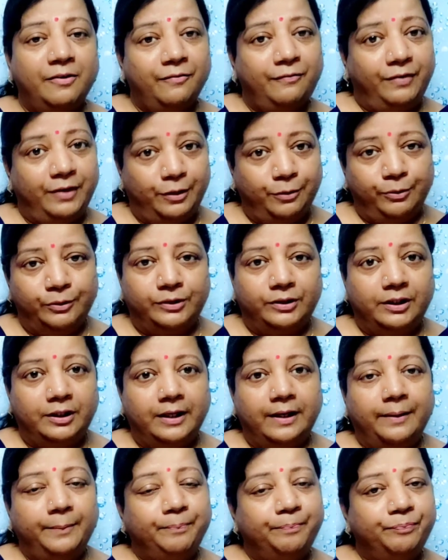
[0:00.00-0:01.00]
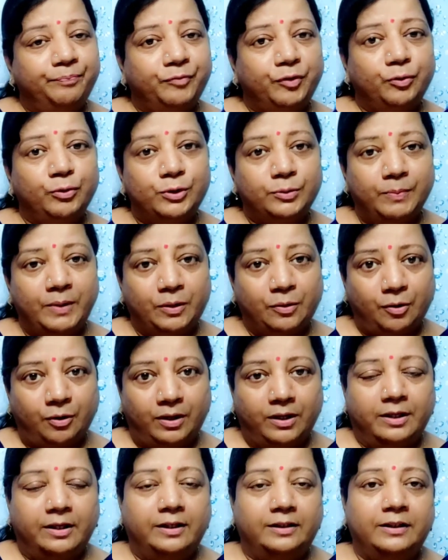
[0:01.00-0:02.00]
फ्री होती है उसमें कॉल
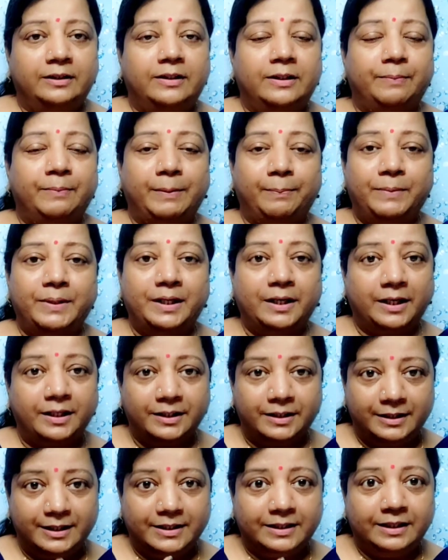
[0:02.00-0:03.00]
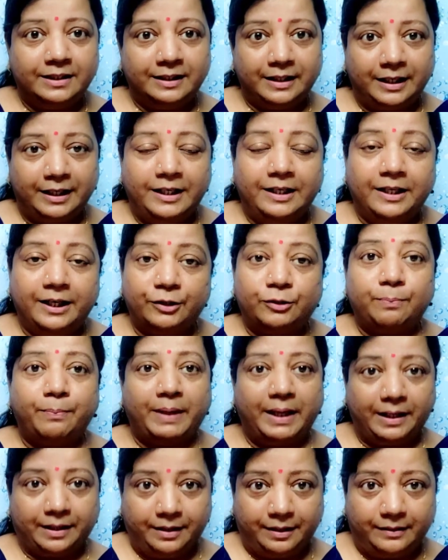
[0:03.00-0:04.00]
करती थी मम्मी अगर जिस दिन नहीं करी तो
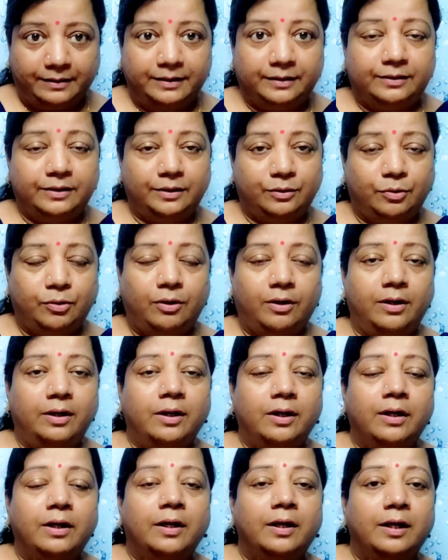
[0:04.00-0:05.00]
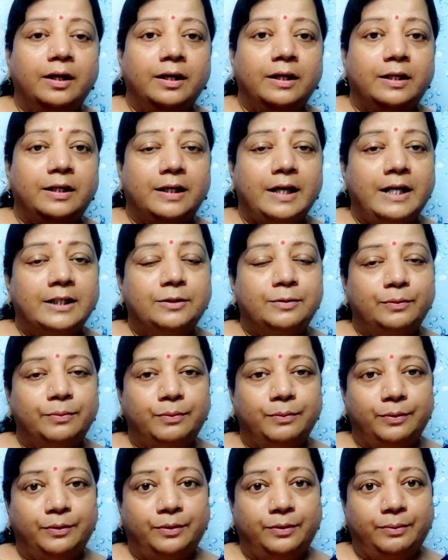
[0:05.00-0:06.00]
मैं करती थी कॉल कि आज
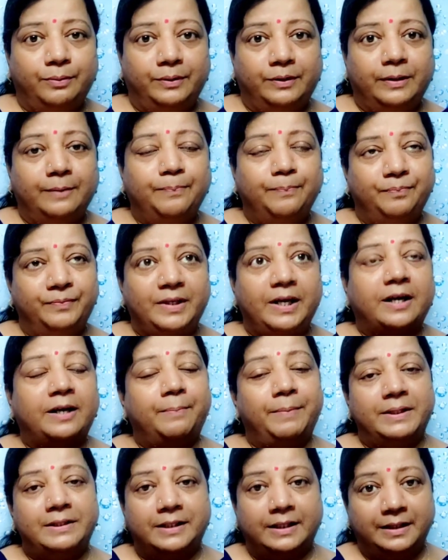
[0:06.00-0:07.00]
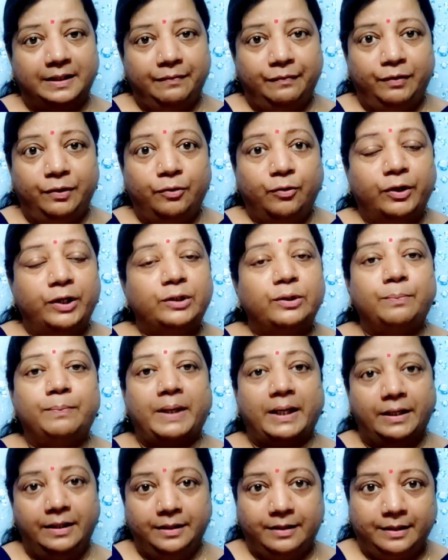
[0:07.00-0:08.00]
मतलब अगर मैं जल्दी फ्री हो गई तो
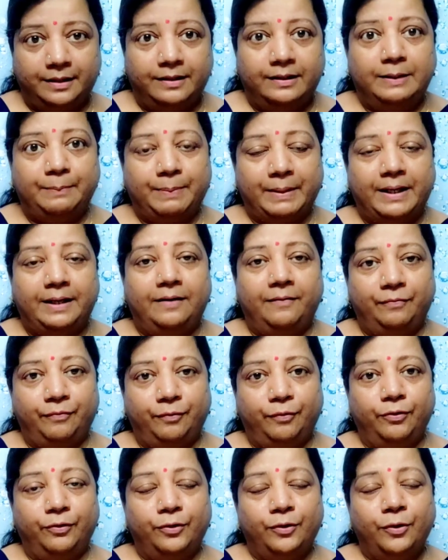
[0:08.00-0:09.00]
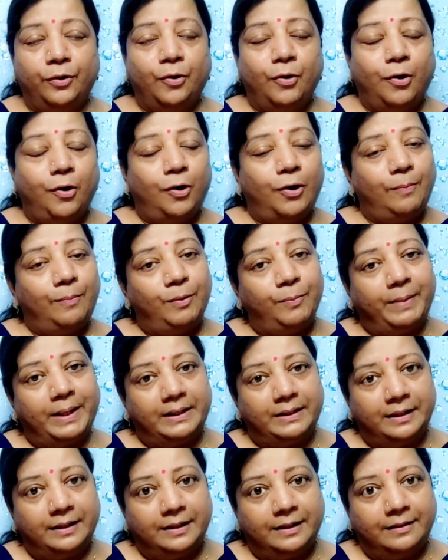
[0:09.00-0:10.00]
मैं ही कर दी पहले फ़ोन और हम लोग
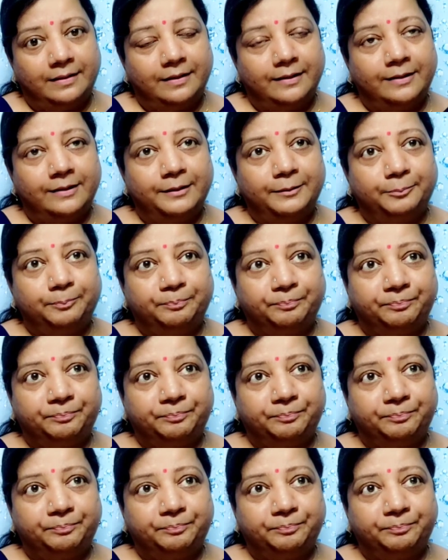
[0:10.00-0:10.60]
बातें करते थे